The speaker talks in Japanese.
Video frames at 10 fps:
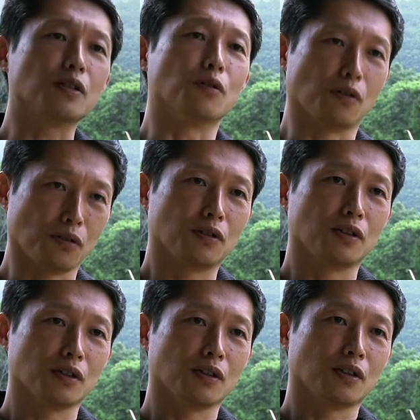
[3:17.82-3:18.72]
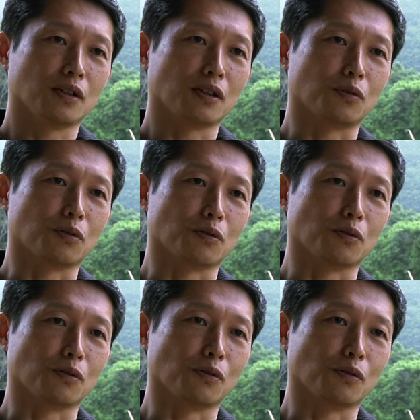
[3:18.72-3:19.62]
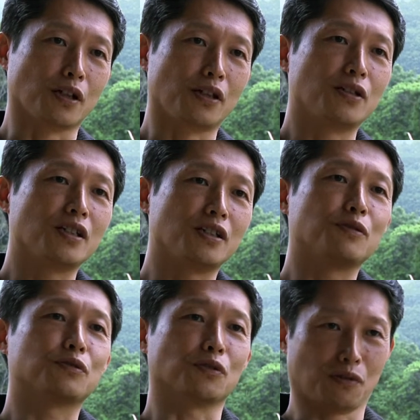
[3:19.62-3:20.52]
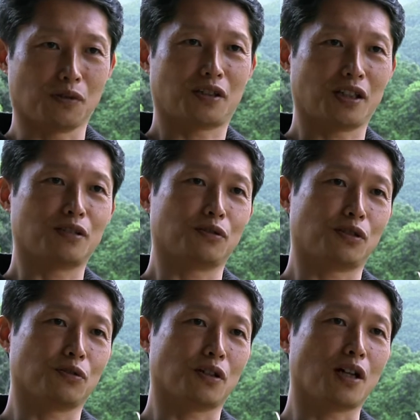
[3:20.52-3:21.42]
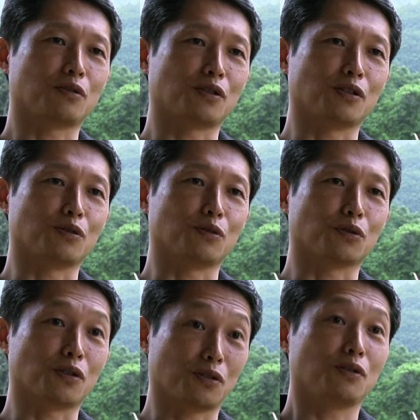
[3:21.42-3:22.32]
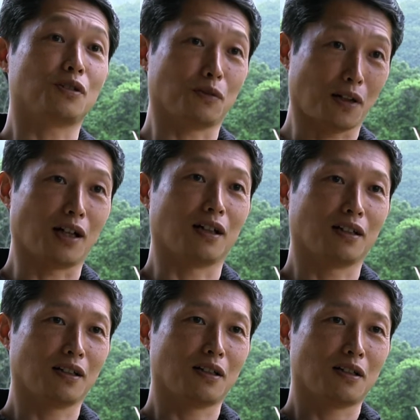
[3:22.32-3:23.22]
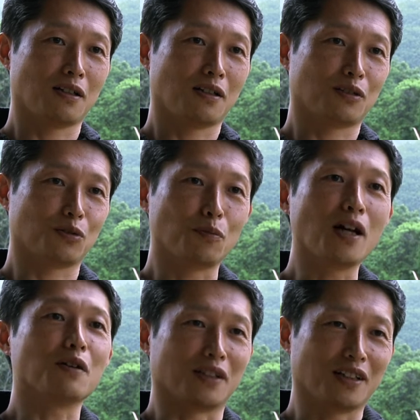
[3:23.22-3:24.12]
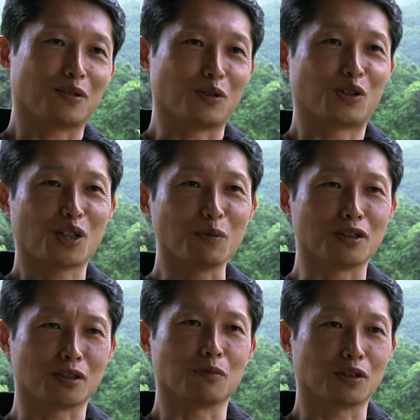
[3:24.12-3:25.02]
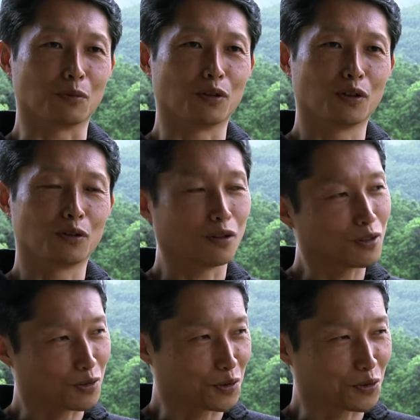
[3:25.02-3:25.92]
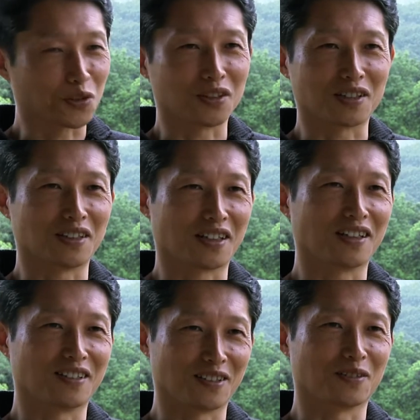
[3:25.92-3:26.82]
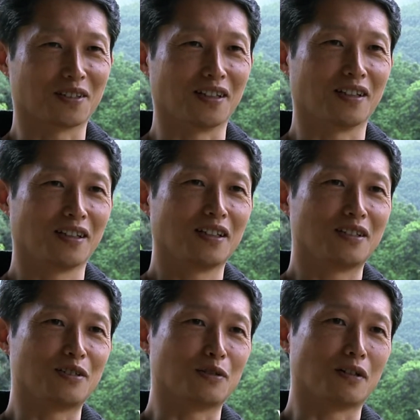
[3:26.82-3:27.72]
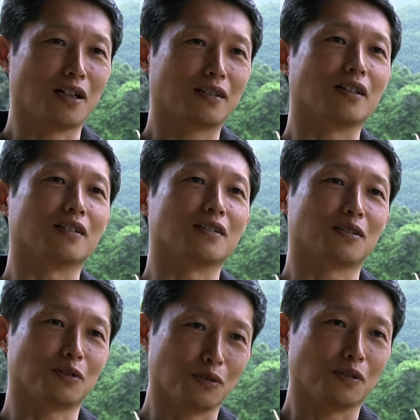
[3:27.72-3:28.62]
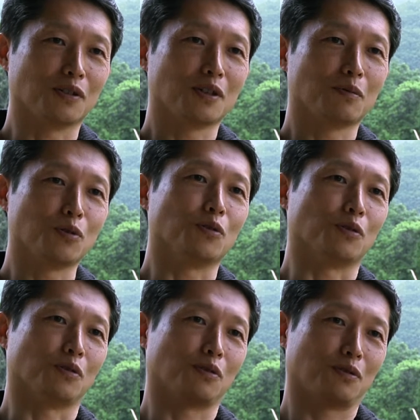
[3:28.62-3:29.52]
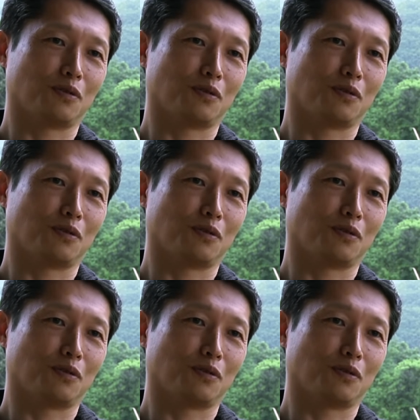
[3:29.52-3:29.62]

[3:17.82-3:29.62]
以降このエネルギーシフトをしていく必要があるっていうことについてはその前はねこう一生懸命説明してもなんでそんなことしなくちゃいけないんだろうっていうのはあったんですけどもう